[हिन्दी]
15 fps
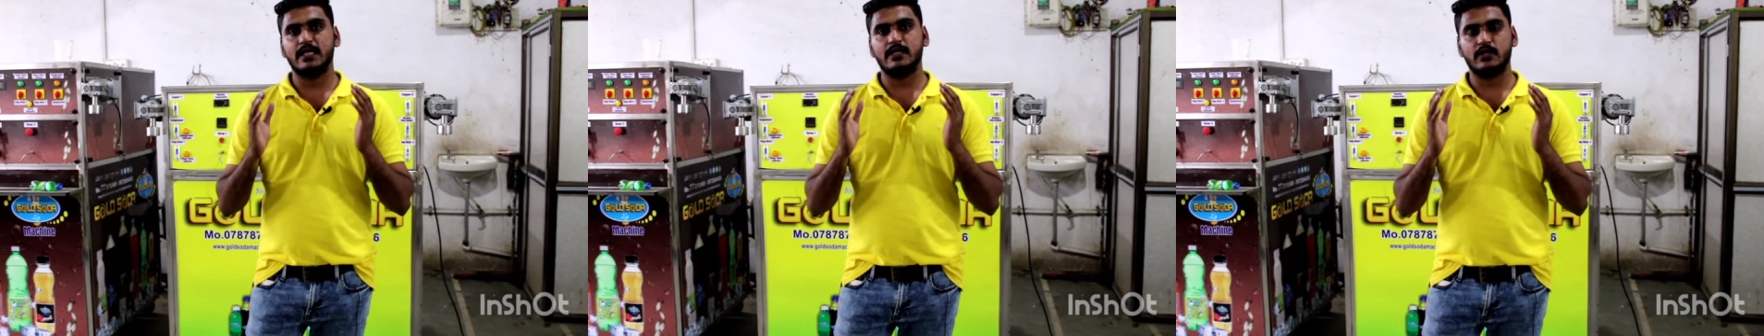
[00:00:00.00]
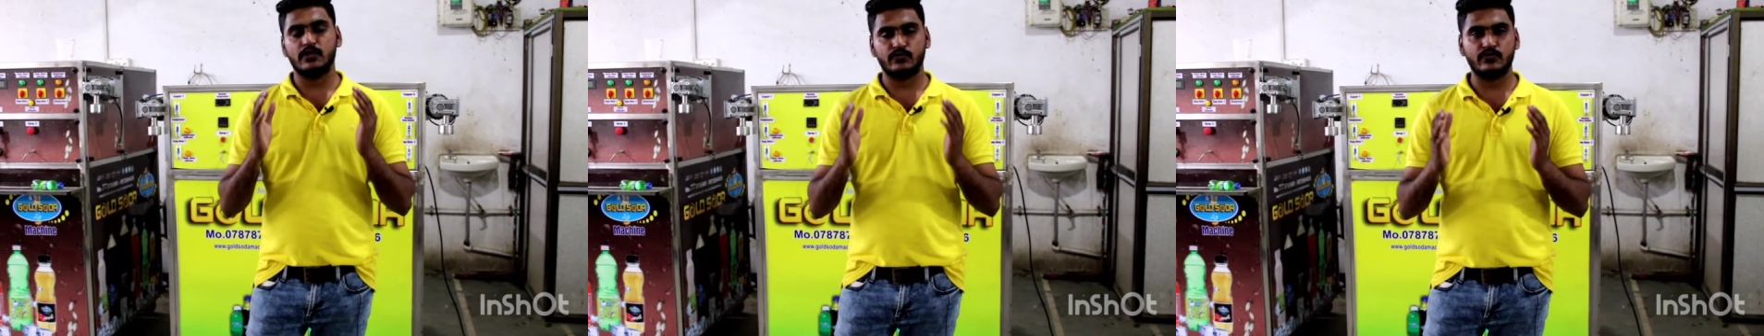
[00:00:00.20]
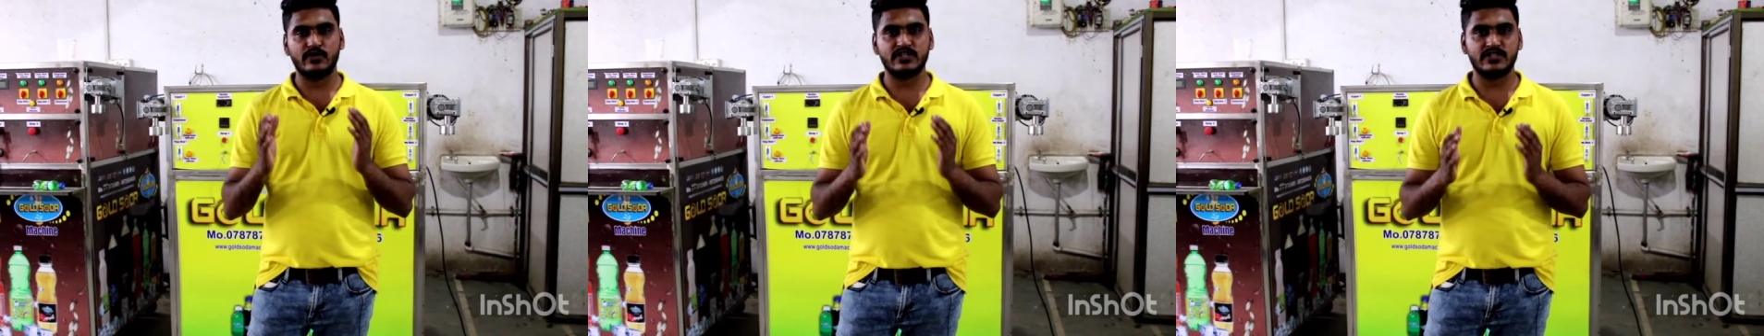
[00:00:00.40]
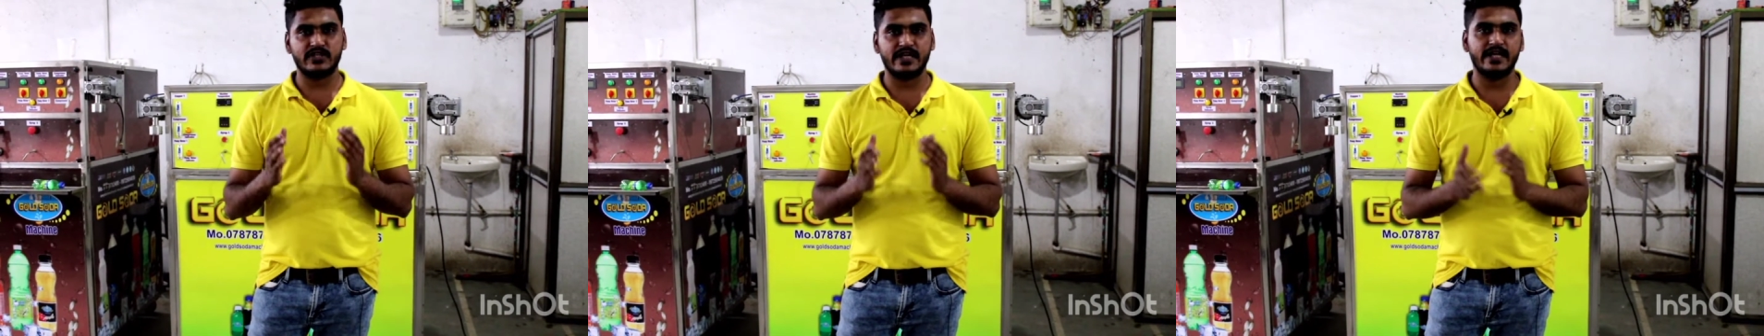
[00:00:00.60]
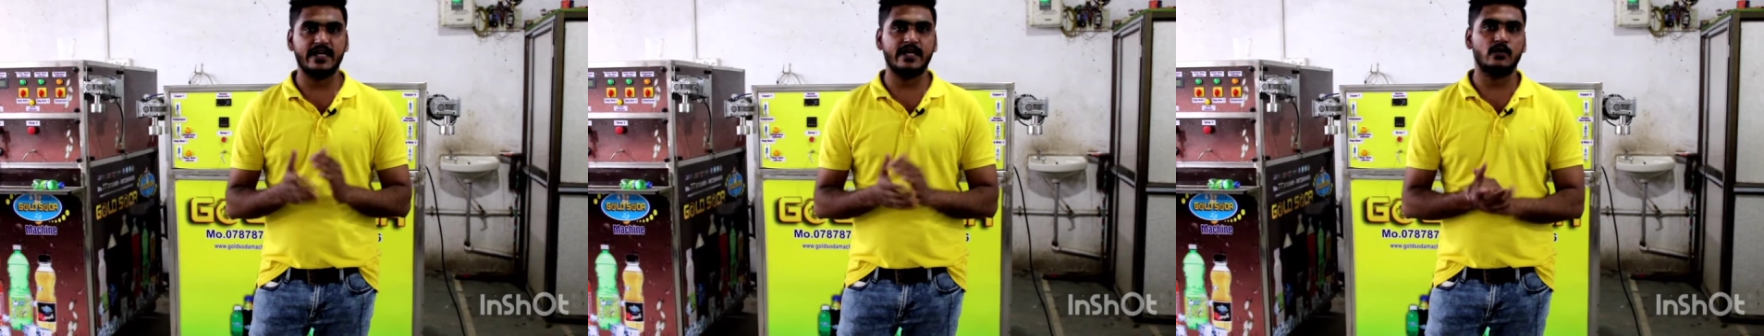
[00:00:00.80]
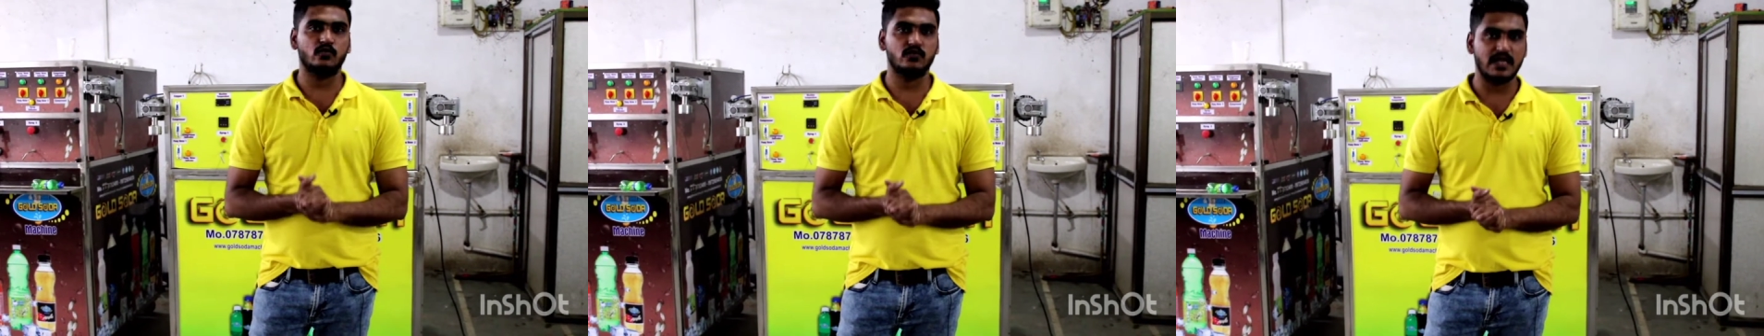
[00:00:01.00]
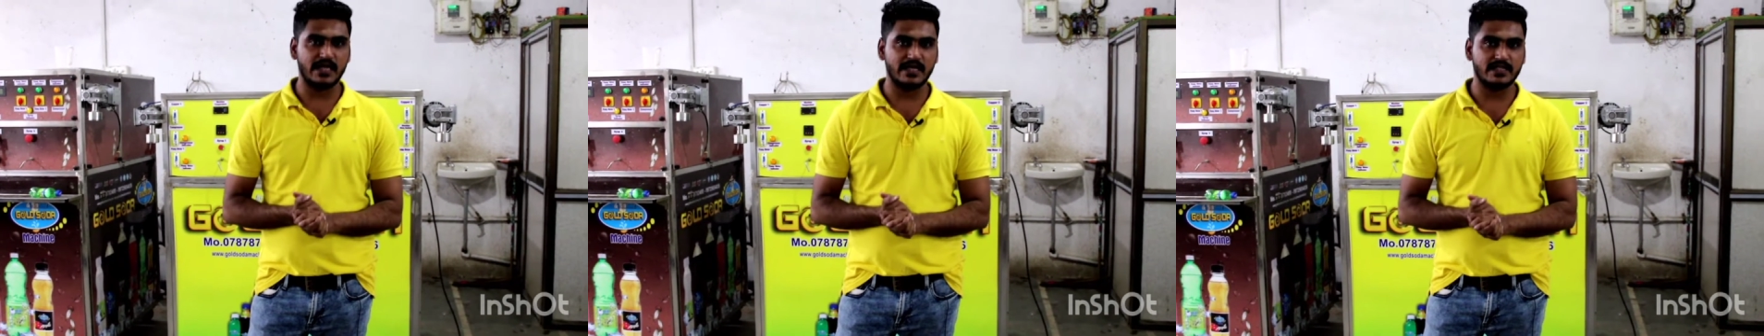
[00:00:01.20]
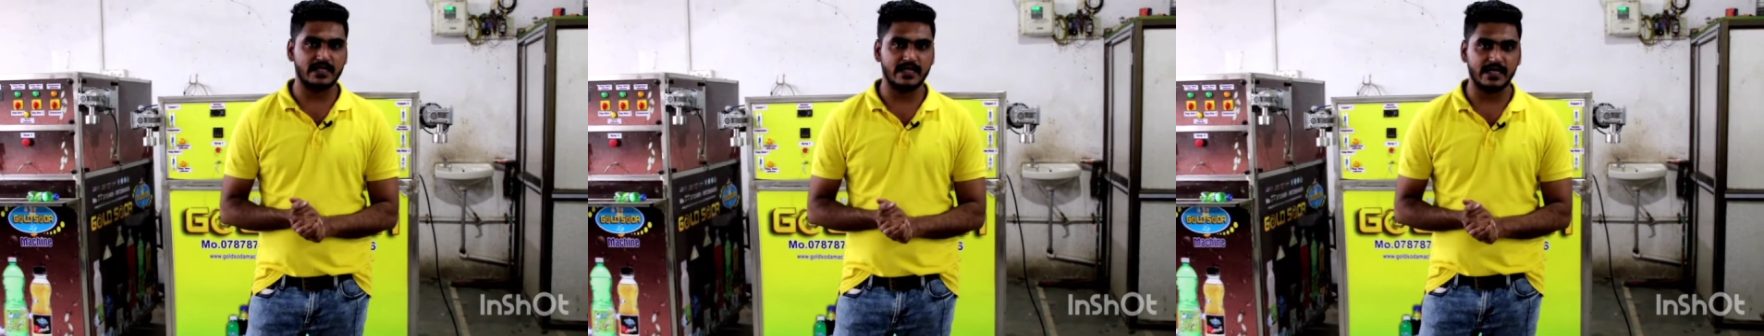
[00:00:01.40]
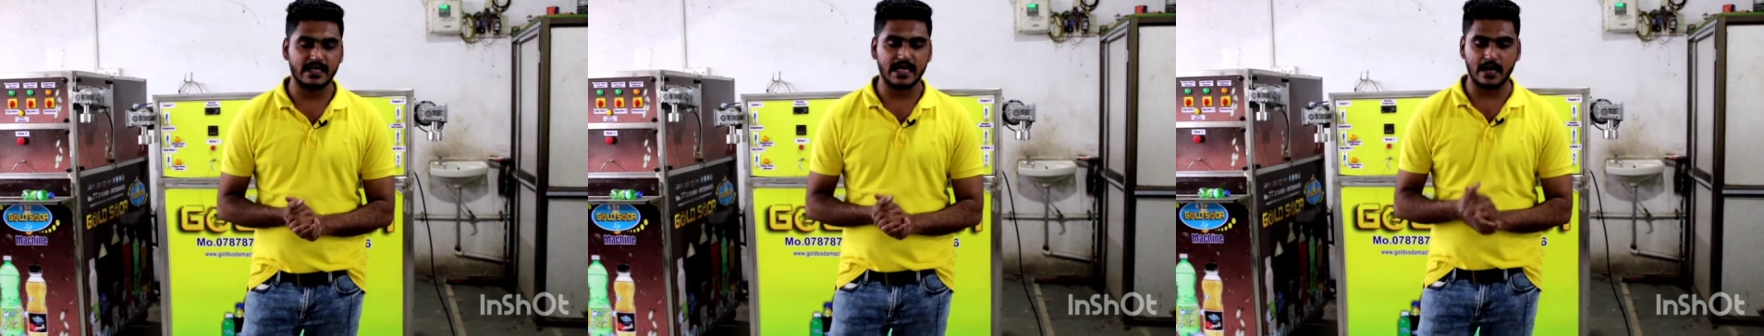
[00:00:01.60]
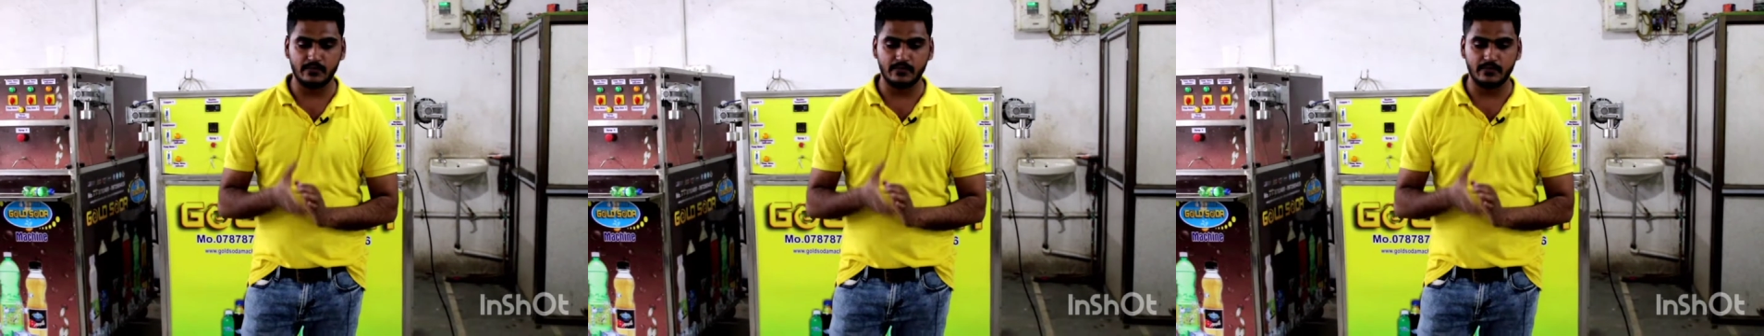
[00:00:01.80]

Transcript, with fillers: रिक्वेस्ट है गुजारिश है कि